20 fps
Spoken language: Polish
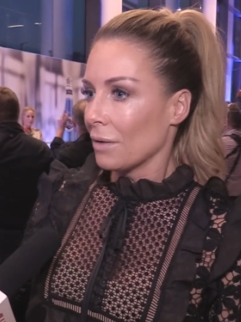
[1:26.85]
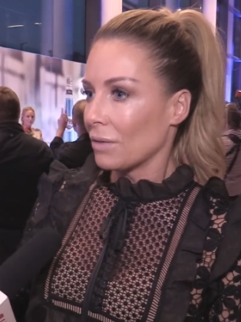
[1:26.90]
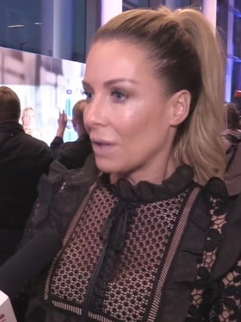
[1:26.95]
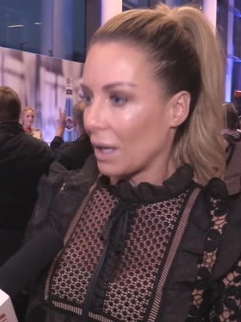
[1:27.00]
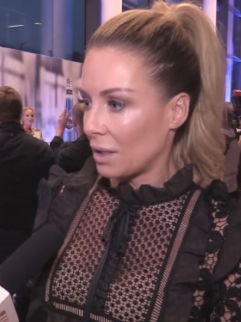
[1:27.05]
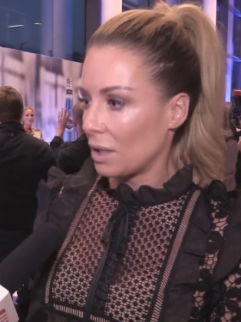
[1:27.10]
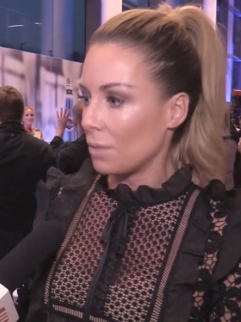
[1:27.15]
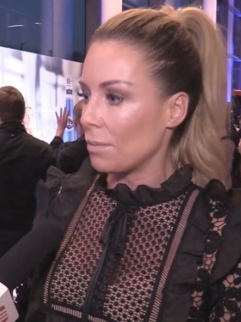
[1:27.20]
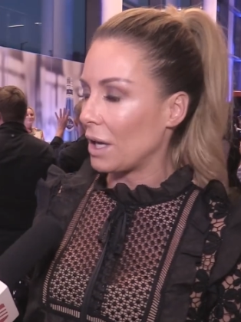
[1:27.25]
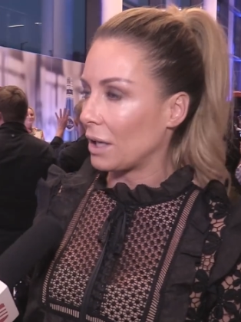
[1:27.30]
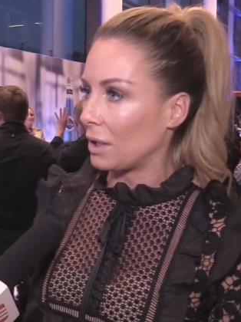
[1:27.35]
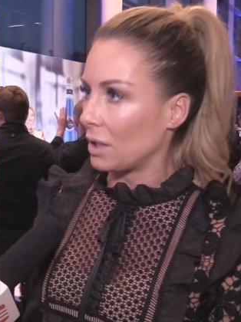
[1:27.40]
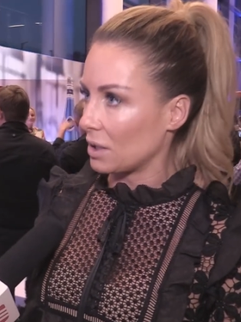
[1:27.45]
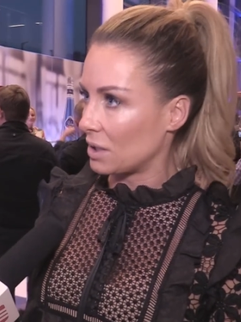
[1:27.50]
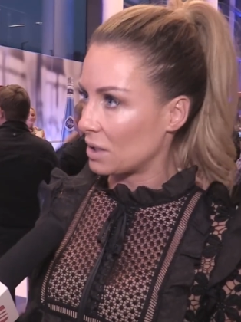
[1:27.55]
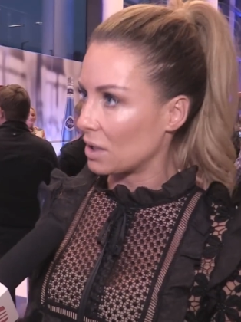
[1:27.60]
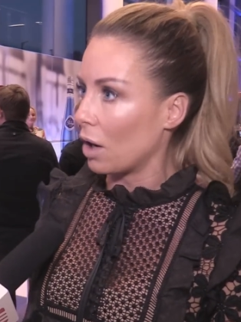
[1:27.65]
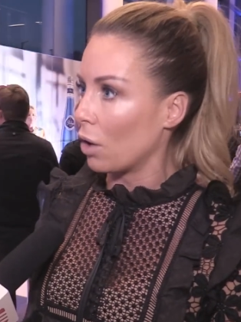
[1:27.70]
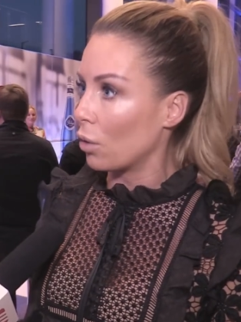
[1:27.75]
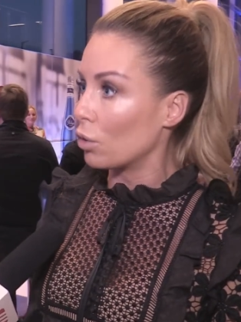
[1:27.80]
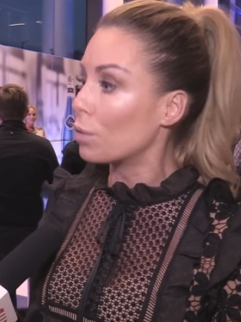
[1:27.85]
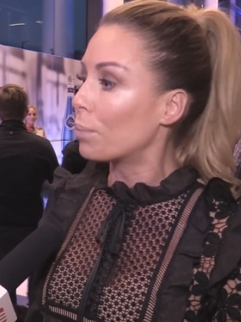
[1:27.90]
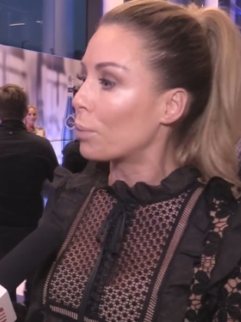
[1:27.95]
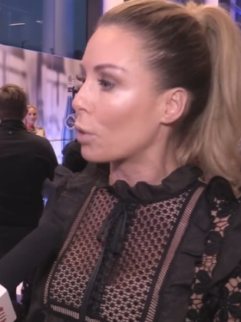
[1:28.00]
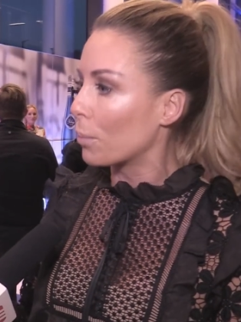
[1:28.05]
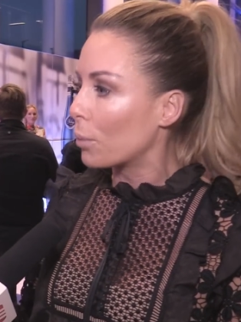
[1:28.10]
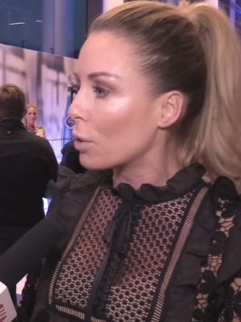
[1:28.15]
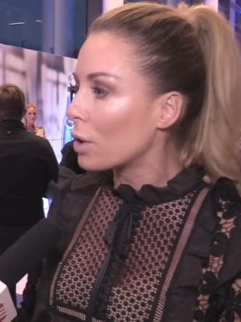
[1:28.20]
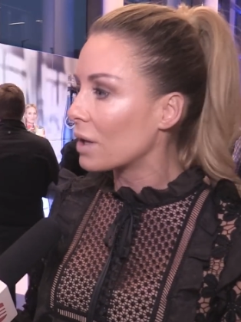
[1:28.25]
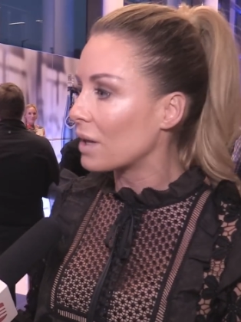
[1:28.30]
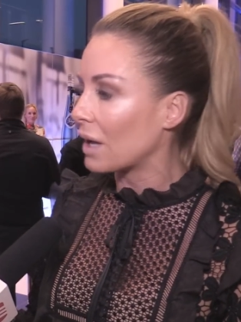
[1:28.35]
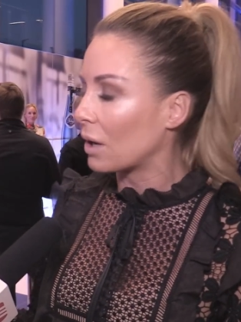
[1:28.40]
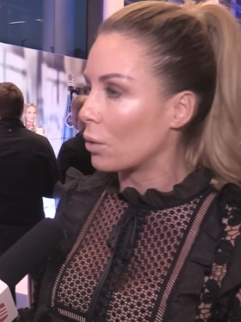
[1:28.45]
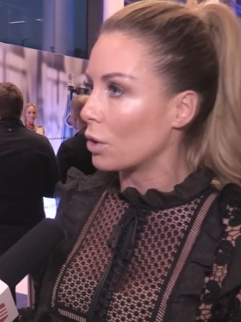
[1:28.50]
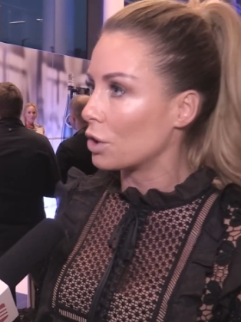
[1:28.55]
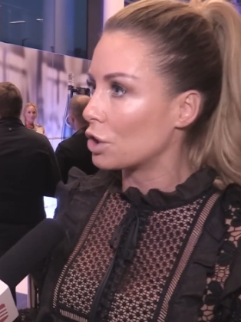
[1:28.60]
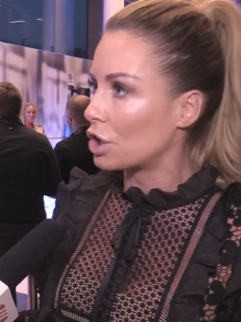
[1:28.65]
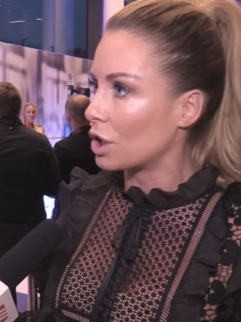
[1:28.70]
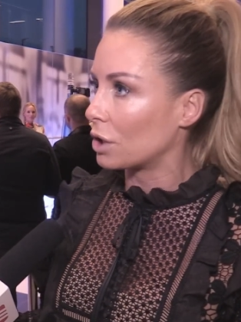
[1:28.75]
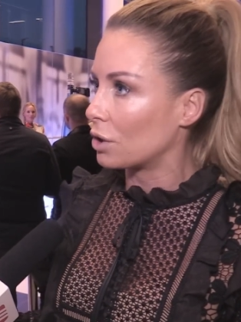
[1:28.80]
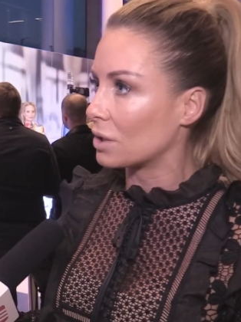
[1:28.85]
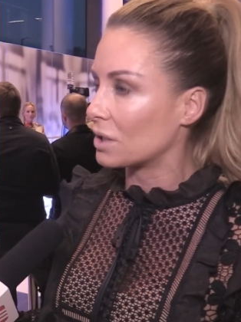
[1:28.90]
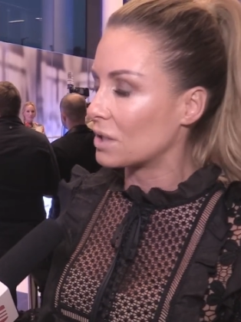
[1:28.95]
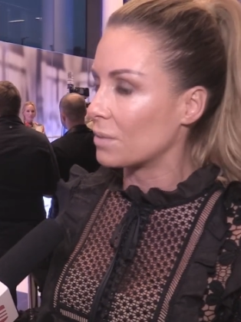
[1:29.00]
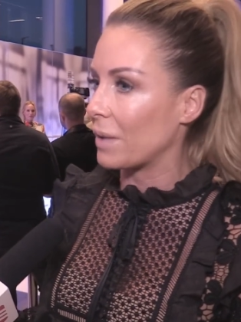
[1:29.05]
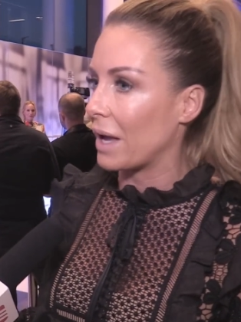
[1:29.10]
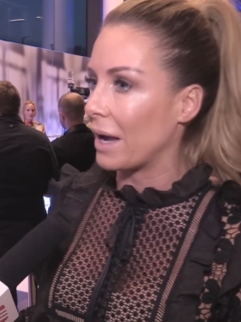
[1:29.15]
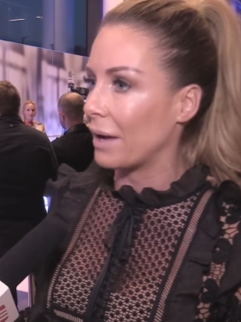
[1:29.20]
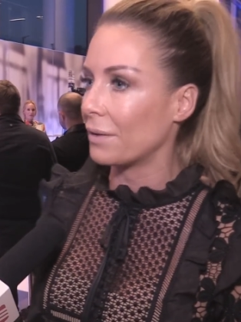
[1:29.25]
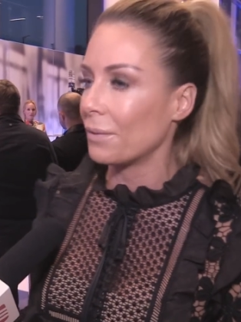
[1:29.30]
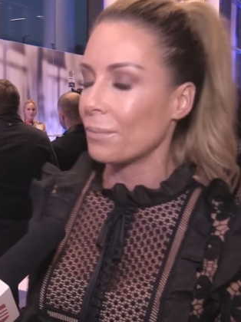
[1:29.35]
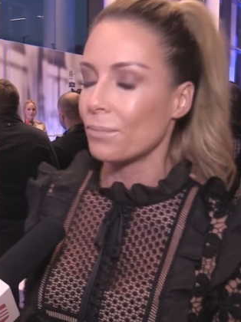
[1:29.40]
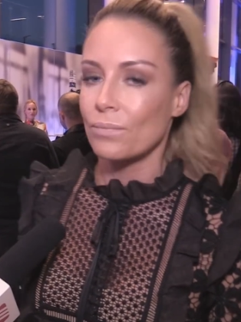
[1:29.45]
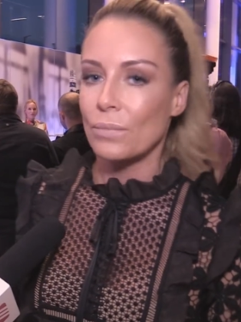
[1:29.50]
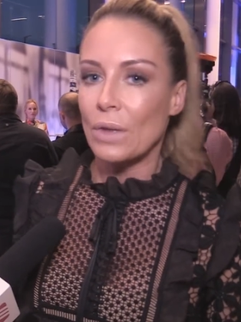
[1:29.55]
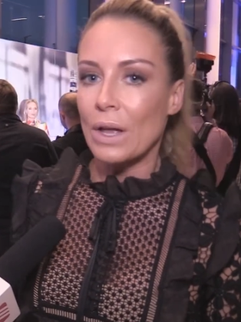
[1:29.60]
takim, jakie są i próbuje nakłonić je do zmian,